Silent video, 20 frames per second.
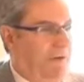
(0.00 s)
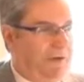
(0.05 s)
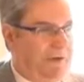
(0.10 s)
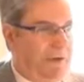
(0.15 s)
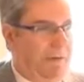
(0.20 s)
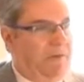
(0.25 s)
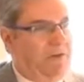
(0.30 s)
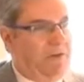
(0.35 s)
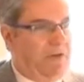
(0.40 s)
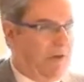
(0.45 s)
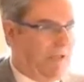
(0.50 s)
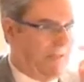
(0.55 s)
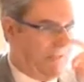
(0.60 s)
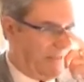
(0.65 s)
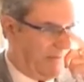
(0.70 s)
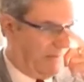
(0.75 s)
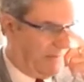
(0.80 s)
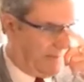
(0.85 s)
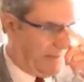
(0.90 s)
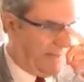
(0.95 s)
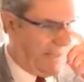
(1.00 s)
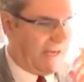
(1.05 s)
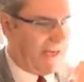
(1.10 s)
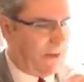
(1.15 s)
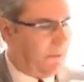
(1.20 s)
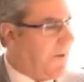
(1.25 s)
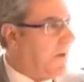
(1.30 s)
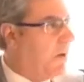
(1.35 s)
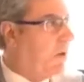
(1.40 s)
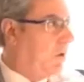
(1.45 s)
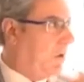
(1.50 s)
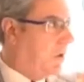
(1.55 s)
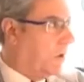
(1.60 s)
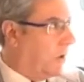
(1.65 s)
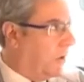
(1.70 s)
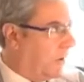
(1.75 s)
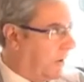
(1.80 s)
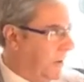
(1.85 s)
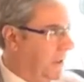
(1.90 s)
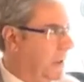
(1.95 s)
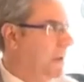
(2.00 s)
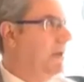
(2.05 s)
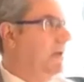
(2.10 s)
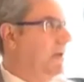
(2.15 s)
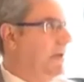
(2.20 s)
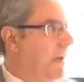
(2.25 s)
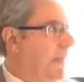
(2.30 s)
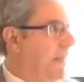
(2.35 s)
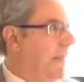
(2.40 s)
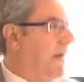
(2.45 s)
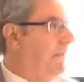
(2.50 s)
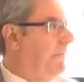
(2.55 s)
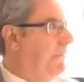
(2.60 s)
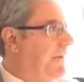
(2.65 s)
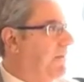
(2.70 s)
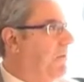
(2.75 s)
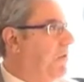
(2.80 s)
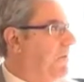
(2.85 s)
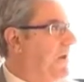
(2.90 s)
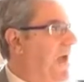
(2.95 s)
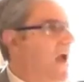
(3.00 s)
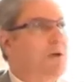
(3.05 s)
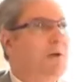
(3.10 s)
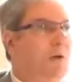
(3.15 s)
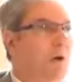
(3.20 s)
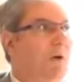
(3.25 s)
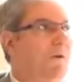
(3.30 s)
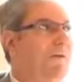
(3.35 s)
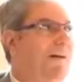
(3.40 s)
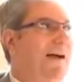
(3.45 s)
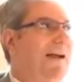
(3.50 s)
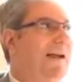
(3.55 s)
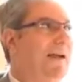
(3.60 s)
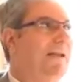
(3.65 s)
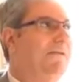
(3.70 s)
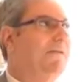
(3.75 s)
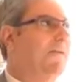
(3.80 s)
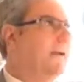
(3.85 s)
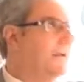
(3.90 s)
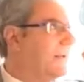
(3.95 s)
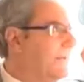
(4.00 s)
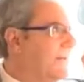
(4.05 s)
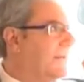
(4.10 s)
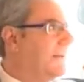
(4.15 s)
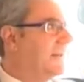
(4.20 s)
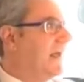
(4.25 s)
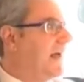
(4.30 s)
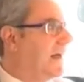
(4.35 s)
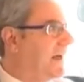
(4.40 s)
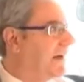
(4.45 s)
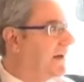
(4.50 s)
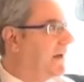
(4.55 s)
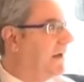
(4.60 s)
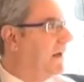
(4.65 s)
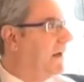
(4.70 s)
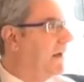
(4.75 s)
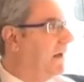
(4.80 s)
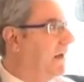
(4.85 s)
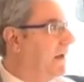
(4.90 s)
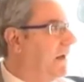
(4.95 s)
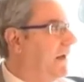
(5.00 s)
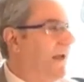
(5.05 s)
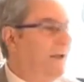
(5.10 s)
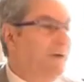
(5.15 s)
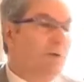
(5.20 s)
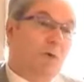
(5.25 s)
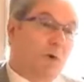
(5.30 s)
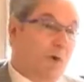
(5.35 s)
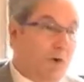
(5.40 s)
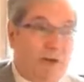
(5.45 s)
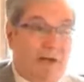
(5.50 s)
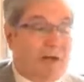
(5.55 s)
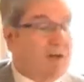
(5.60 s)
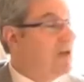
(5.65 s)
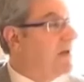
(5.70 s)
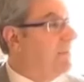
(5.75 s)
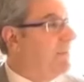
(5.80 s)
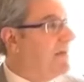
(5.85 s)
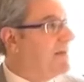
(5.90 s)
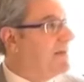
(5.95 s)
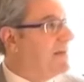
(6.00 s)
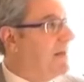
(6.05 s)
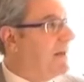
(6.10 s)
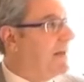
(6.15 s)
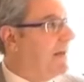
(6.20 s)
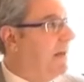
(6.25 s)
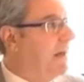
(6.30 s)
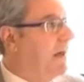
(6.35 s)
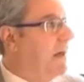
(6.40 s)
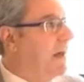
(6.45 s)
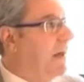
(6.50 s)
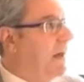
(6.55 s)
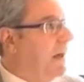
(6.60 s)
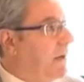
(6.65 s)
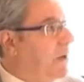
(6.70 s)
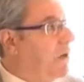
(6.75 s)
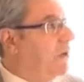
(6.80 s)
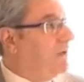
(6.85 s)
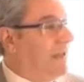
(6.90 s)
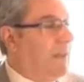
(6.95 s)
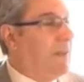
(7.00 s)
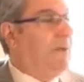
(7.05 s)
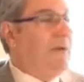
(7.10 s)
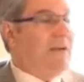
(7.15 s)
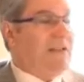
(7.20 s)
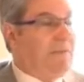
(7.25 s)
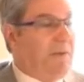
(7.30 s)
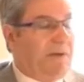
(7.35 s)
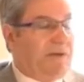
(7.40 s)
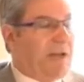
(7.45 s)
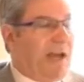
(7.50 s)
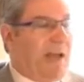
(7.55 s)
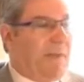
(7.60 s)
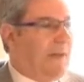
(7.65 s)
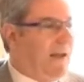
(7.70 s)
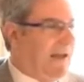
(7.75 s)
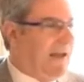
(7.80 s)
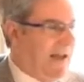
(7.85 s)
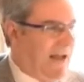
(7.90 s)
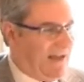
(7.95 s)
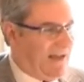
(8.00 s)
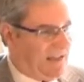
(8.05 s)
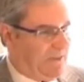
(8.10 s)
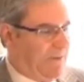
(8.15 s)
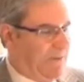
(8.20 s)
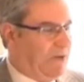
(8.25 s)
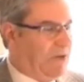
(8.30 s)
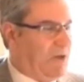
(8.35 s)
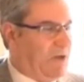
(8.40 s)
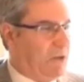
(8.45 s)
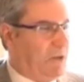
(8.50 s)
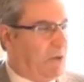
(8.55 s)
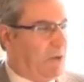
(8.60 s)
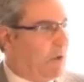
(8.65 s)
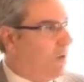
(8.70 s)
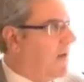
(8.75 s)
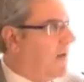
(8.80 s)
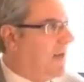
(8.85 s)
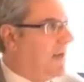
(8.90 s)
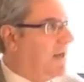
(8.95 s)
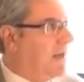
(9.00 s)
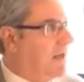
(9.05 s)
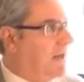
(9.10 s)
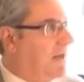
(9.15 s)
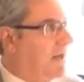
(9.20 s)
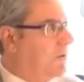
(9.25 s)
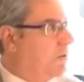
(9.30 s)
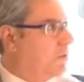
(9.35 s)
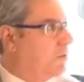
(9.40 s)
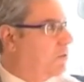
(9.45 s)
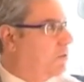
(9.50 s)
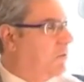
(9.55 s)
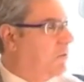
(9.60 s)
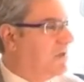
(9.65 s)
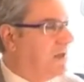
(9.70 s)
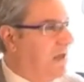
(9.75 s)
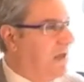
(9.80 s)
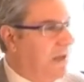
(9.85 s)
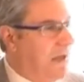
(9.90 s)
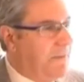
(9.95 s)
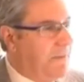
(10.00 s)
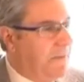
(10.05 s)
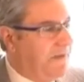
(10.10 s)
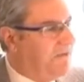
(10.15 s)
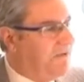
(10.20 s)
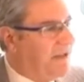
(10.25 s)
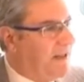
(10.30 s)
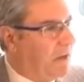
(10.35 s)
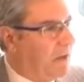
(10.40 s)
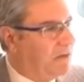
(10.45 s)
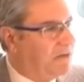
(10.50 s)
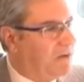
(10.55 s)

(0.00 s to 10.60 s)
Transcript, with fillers: volta bisogna attraversare quei corridoi mm. del primo piano o vai alla fallimentare mm. e tu non riesci a passare. Io ho dato una sbirciata spingendo i colleghi e chiedendo scusa per vedere